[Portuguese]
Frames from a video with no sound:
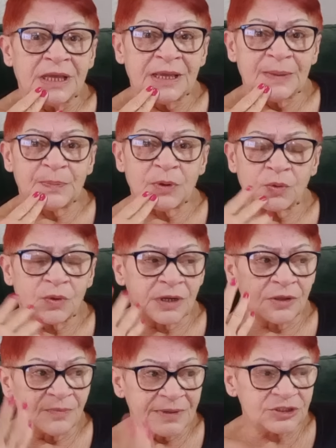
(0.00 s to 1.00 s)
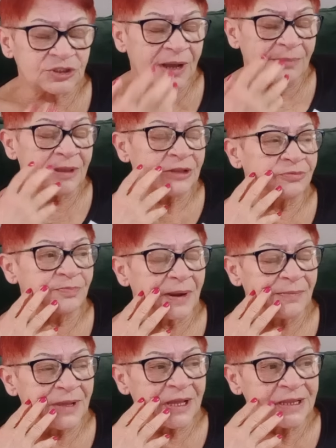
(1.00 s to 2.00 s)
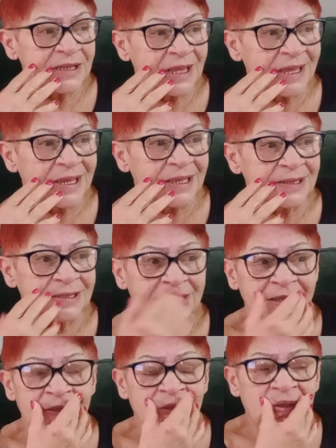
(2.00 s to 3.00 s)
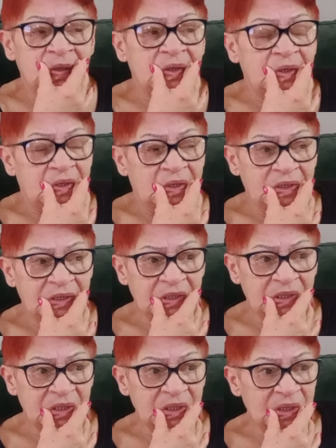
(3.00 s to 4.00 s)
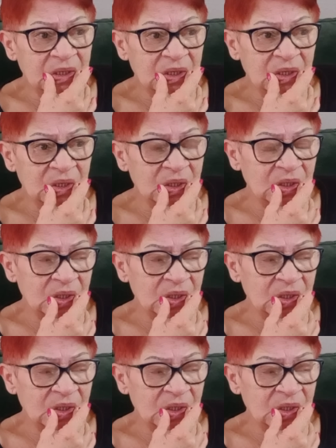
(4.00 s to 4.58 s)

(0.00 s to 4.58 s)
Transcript: eh, procurando medicamento para minha neta, eh,